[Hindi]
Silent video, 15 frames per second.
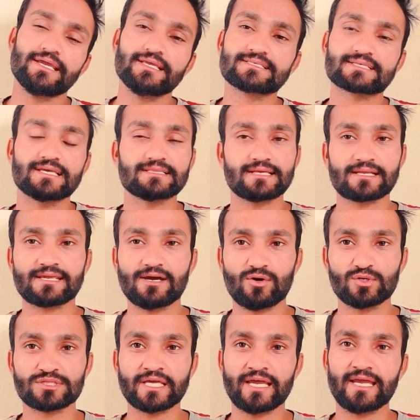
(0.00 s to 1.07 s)
इसके अंदर क्या
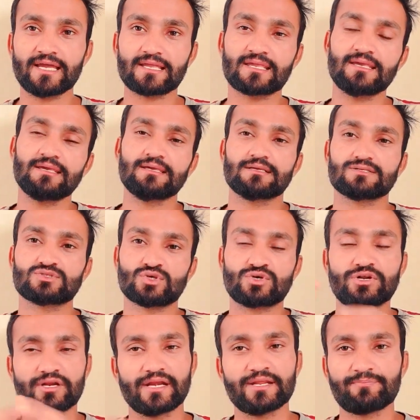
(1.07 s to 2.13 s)
होता है कि जो
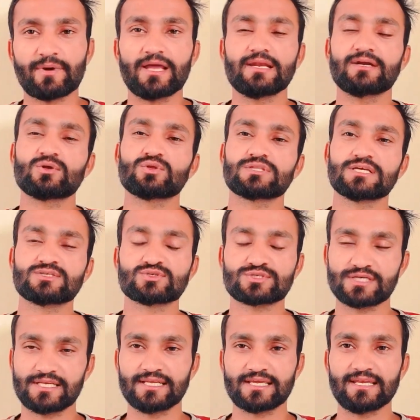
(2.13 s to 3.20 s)
ट्रेनी पायलट होता है जो
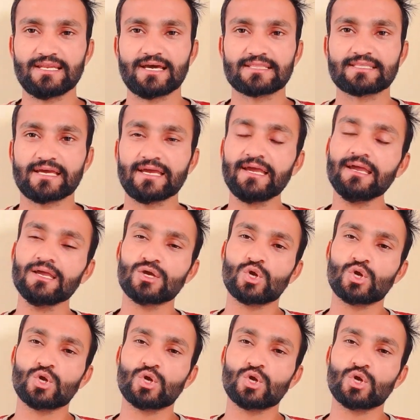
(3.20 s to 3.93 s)
सीखने के लिए आता है